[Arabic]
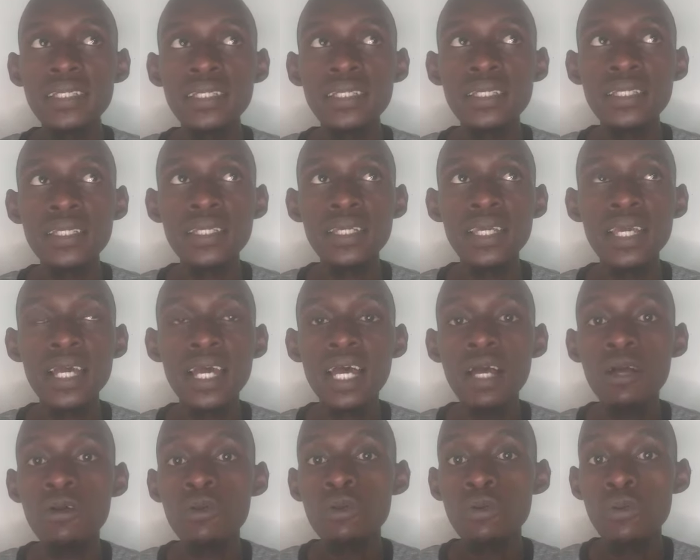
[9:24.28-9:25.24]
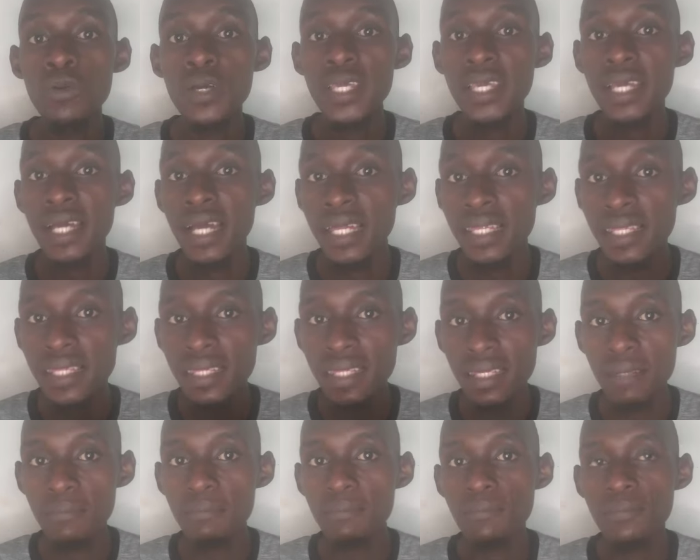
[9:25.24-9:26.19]
يحاول هو
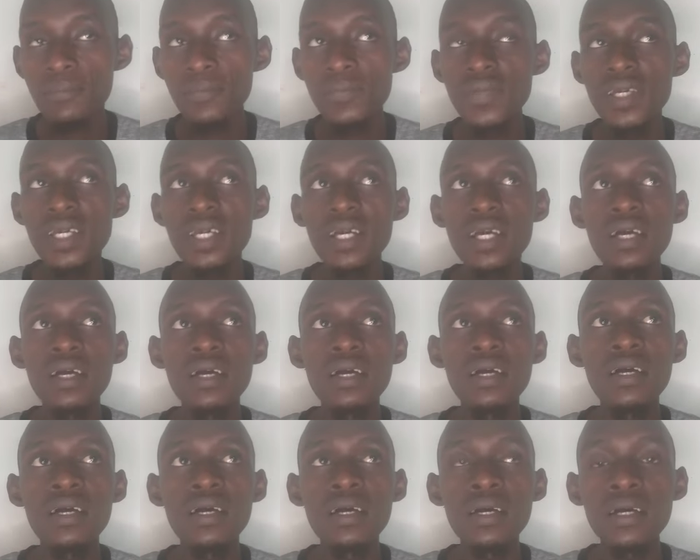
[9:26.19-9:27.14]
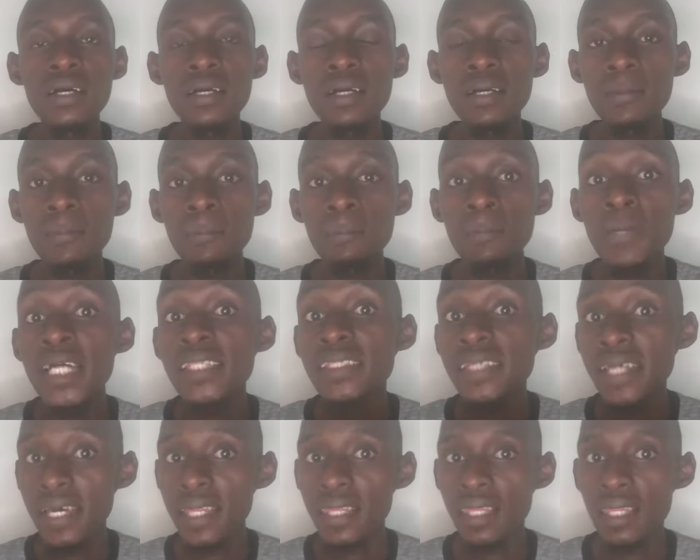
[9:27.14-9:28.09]
يعلم آه، ما
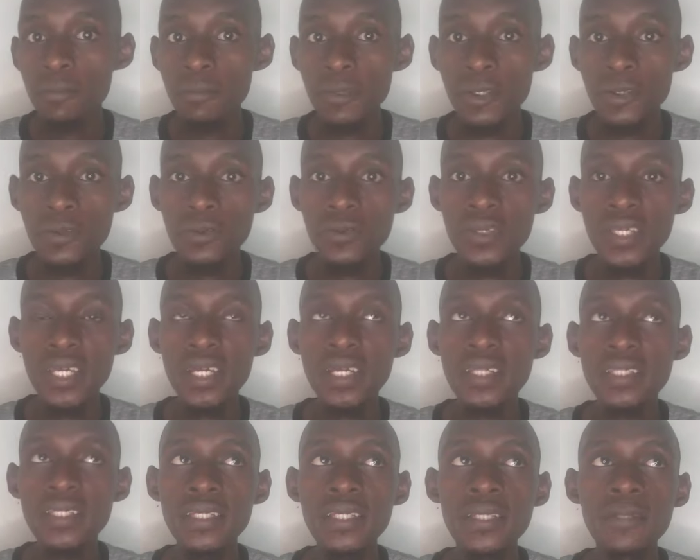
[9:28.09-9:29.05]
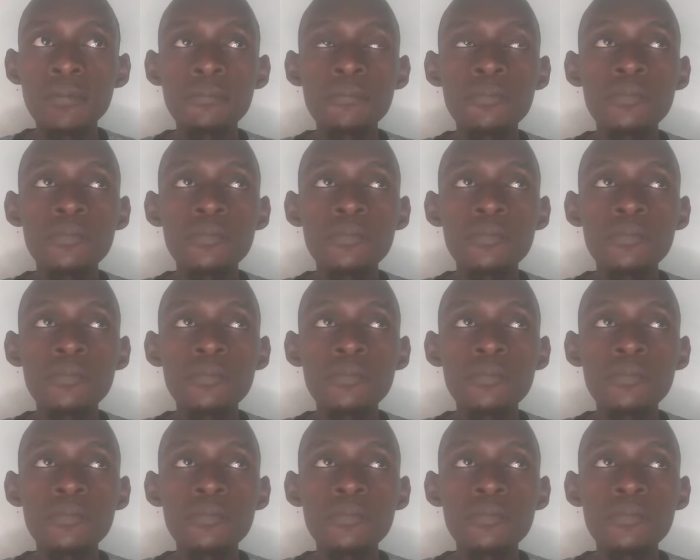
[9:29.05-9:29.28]
تعلمه يعني